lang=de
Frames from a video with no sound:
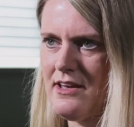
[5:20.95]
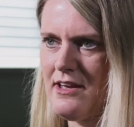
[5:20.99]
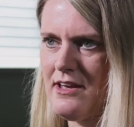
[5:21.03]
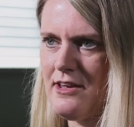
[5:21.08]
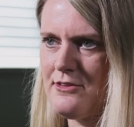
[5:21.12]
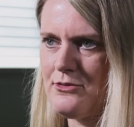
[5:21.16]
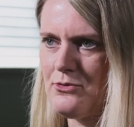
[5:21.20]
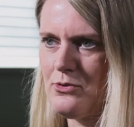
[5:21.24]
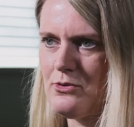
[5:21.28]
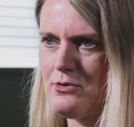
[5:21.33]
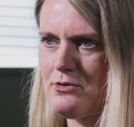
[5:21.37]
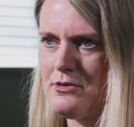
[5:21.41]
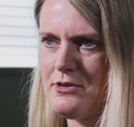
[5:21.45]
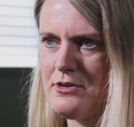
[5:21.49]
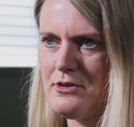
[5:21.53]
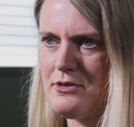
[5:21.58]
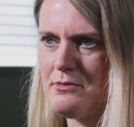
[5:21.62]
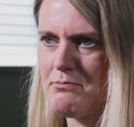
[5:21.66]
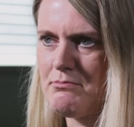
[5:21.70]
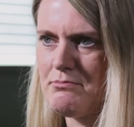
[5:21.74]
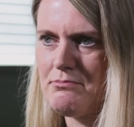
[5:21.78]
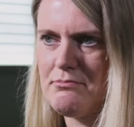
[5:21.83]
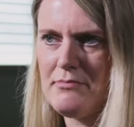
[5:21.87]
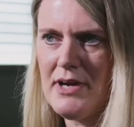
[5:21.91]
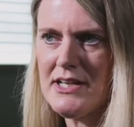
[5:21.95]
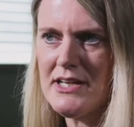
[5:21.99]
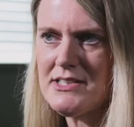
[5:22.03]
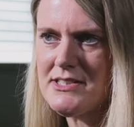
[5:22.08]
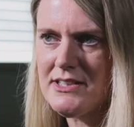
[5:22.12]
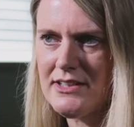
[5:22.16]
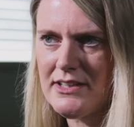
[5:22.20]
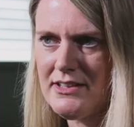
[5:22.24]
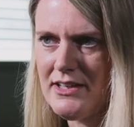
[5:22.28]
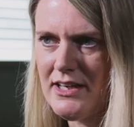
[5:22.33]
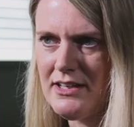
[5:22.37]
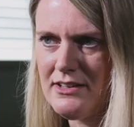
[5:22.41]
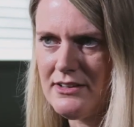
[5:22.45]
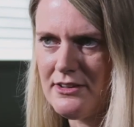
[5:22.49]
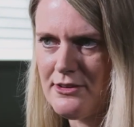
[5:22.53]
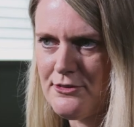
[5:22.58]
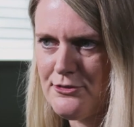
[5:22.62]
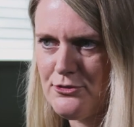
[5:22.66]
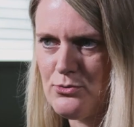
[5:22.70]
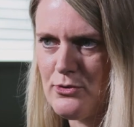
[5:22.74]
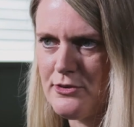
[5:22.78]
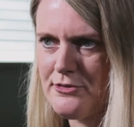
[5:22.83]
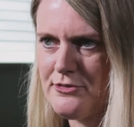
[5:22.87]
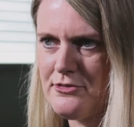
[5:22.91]
also ähm, materielle
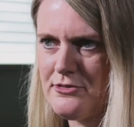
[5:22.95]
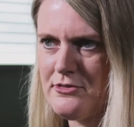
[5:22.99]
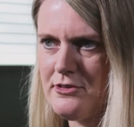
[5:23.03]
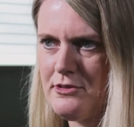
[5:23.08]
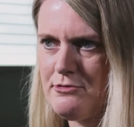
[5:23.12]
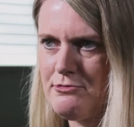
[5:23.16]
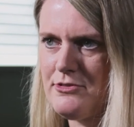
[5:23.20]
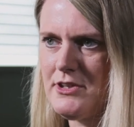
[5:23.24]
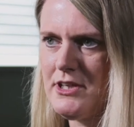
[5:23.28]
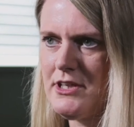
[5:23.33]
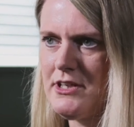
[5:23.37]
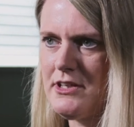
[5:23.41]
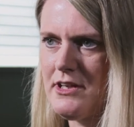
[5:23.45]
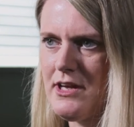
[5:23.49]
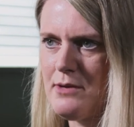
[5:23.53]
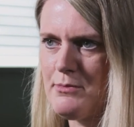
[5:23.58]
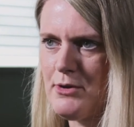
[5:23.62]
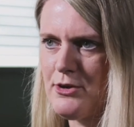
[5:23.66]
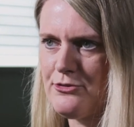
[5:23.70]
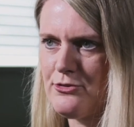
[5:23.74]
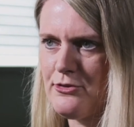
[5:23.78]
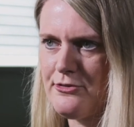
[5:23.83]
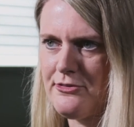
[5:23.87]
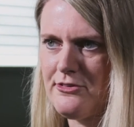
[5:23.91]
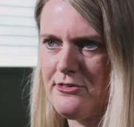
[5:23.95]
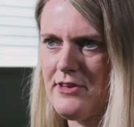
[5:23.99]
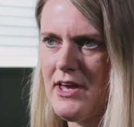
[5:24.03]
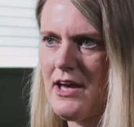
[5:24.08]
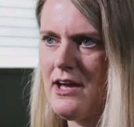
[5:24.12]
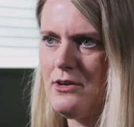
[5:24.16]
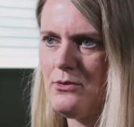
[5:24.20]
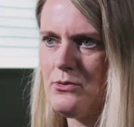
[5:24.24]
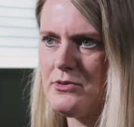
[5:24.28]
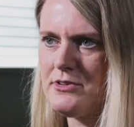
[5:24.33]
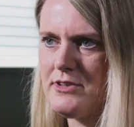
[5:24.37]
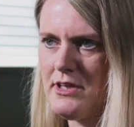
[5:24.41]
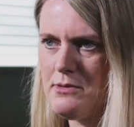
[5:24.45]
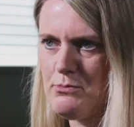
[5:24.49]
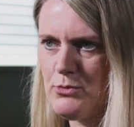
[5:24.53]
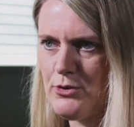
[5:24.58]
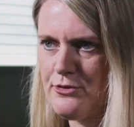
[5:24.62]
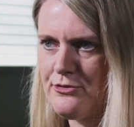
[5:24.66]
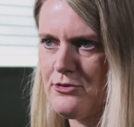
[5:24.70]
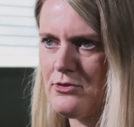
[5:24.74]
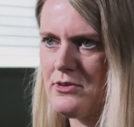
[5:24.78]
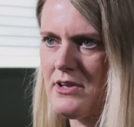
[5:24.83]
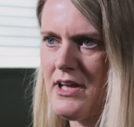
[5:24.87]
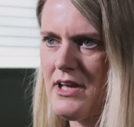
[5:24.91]
Ressourcen, die fehlen, aber auch soziale und
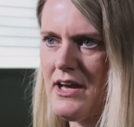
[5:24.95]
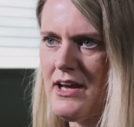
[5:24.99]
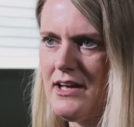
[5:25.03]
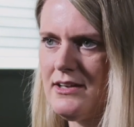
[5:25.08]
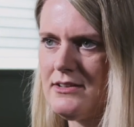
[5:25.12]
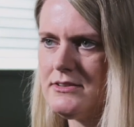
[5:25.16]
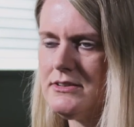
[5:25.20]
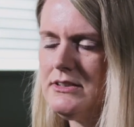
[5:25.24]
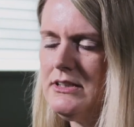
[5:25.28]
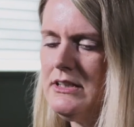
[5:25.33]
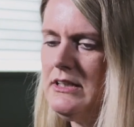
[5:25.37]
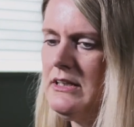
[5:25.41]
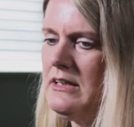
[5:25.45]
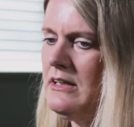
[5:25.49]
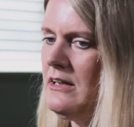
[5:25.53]
emotionale.